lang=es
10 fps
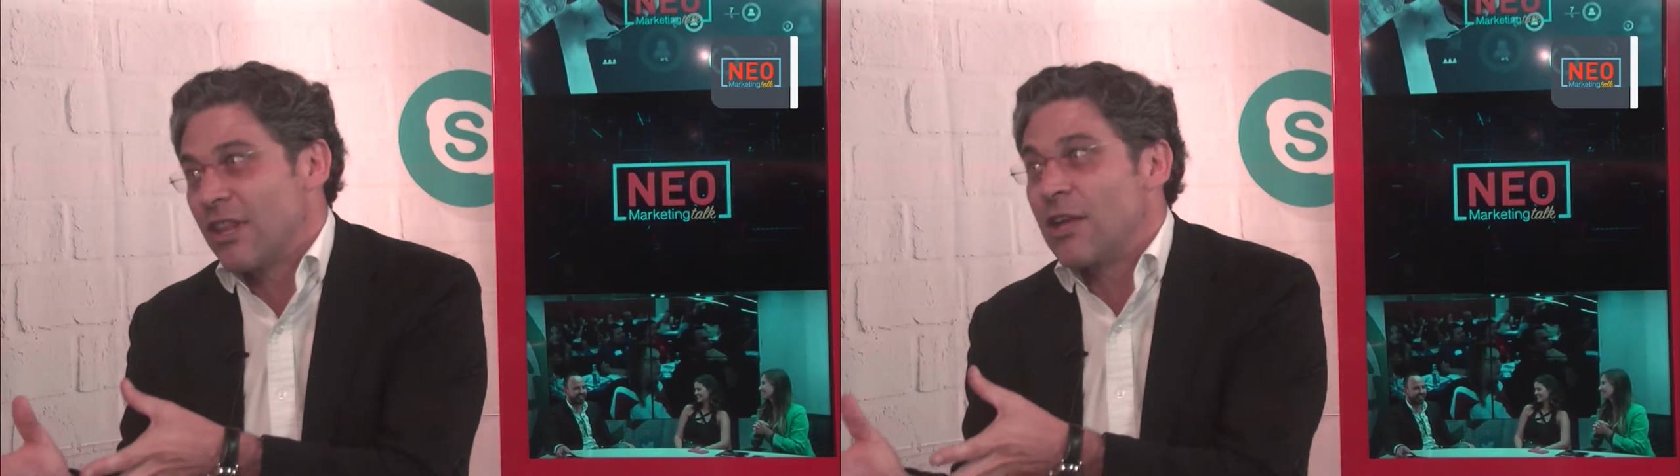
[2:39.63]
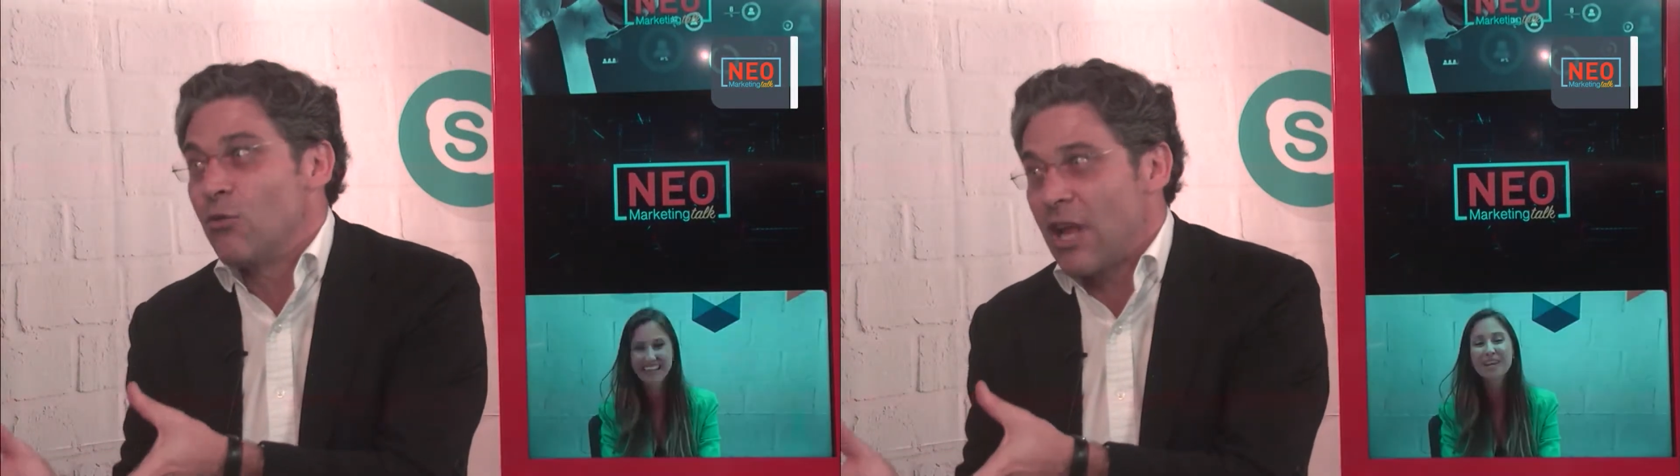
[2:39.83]

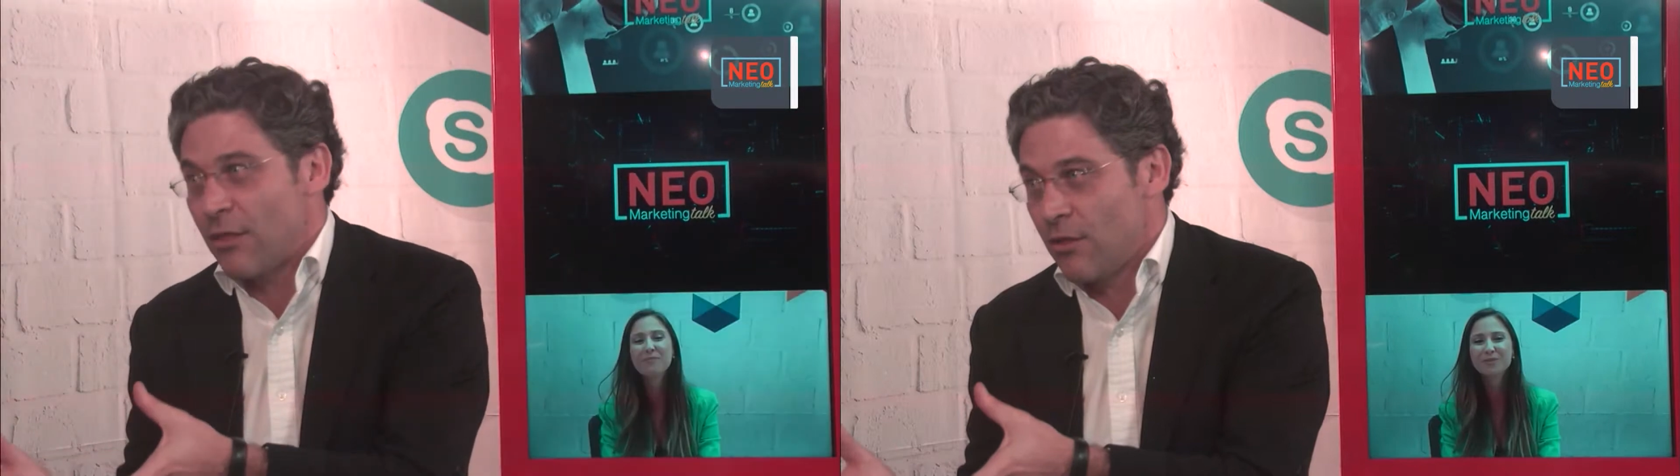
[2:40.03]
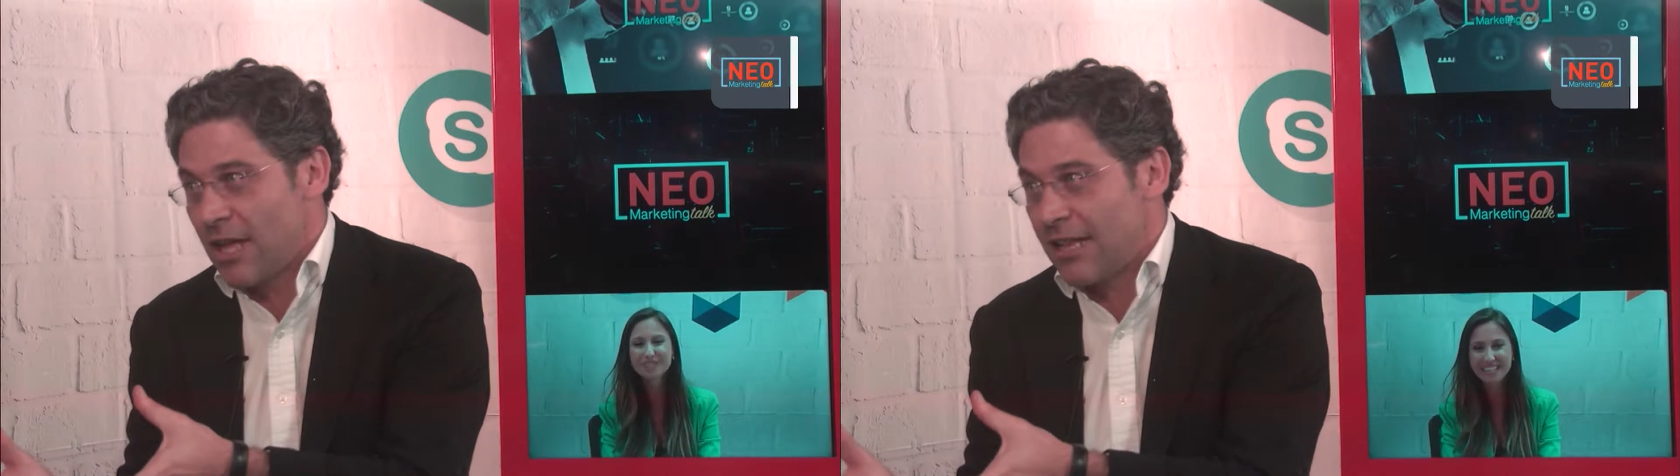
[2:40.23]
de una
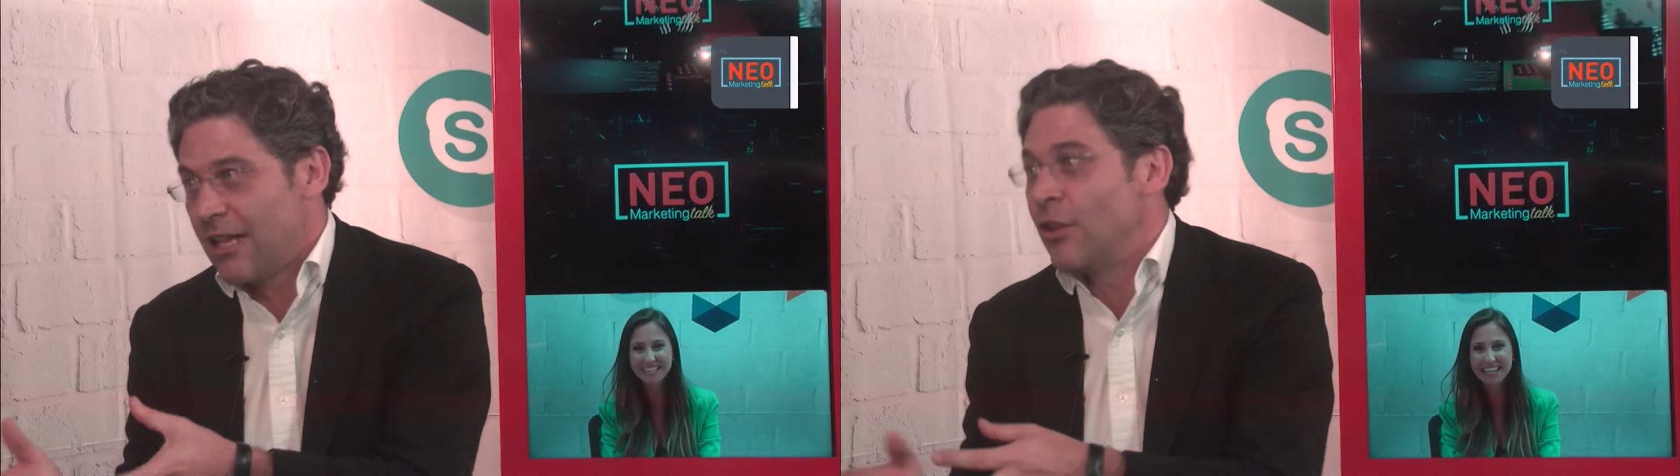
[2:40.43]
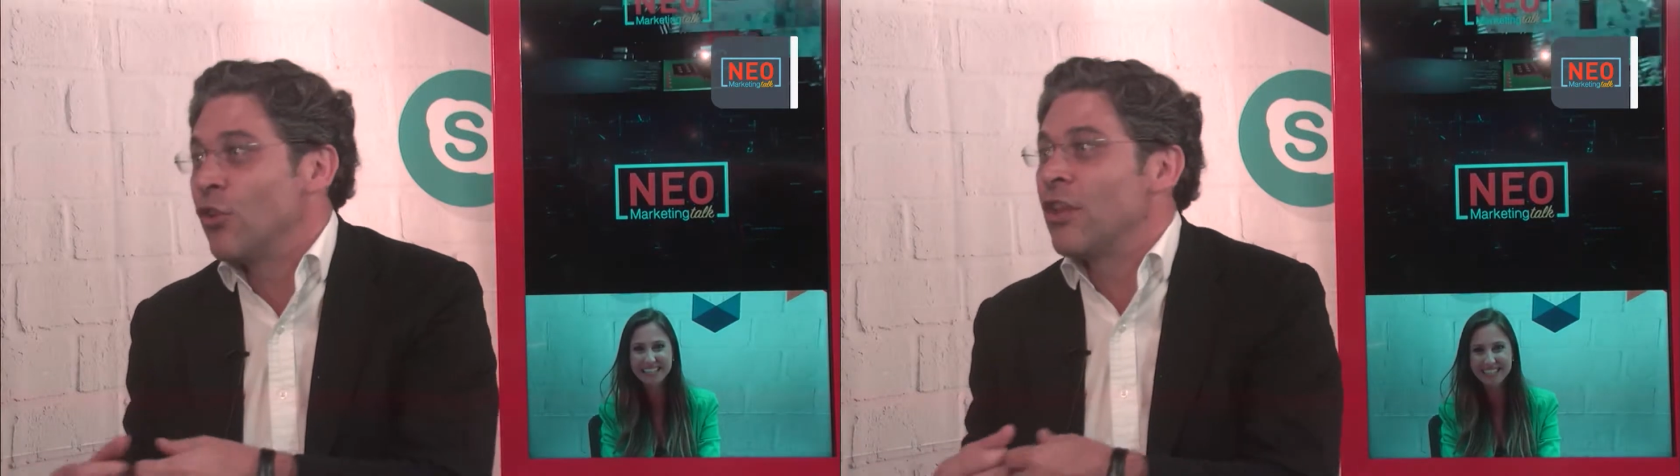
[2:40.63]
ciudad
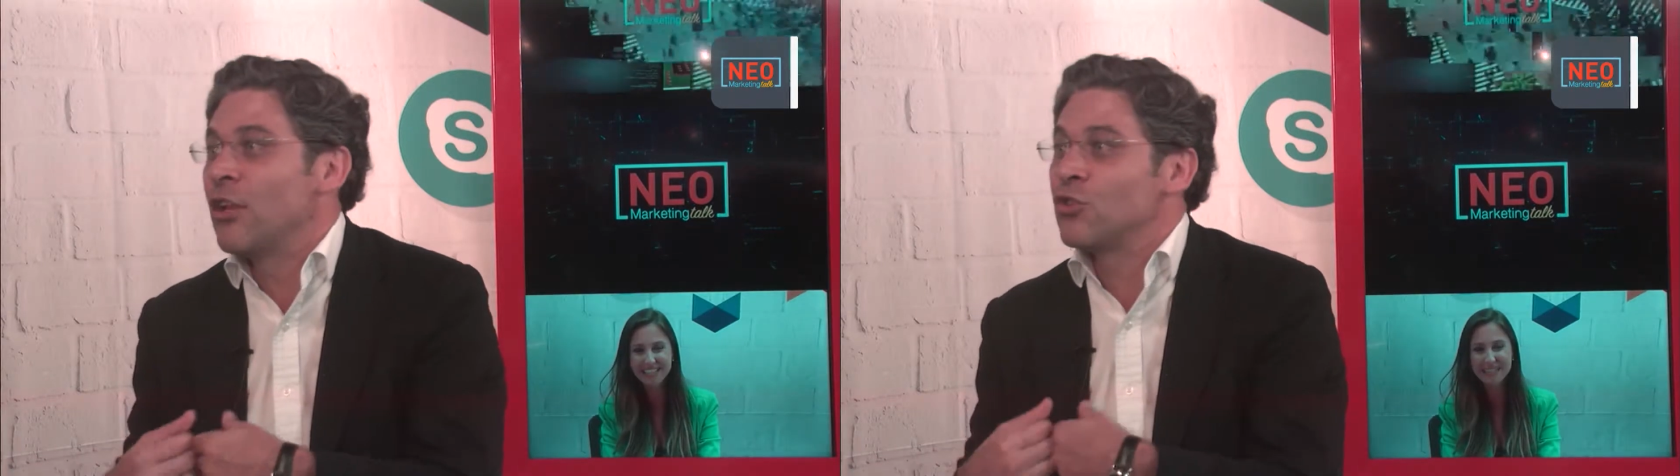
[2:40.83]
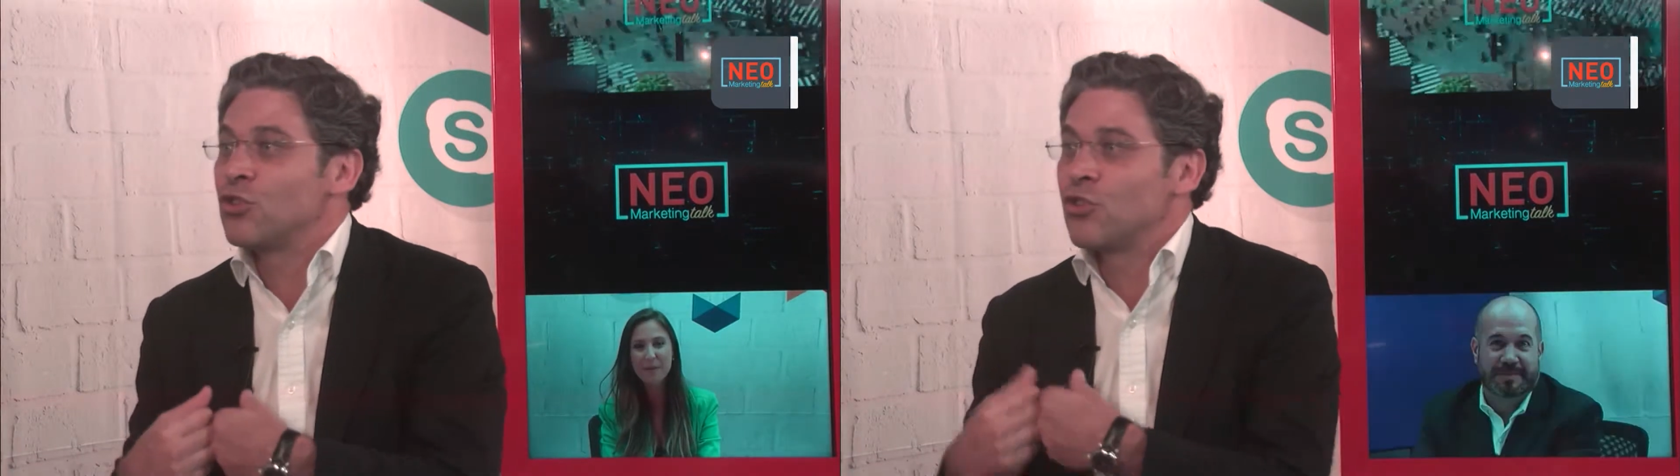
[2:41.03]
en donde
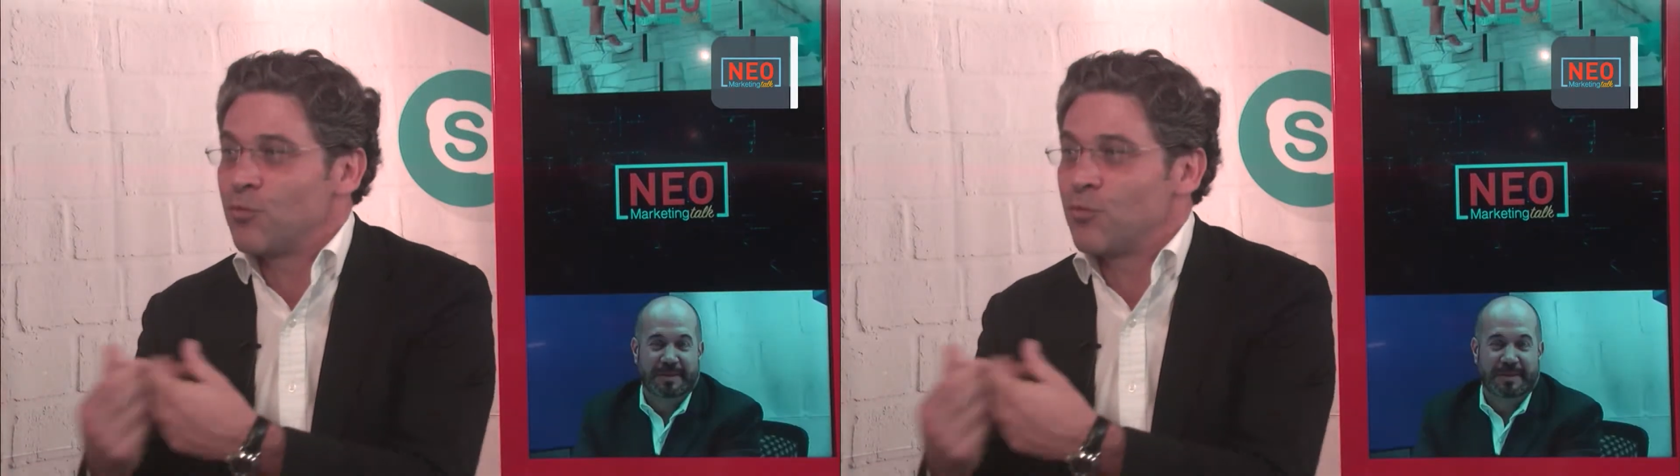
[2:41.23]
nosotros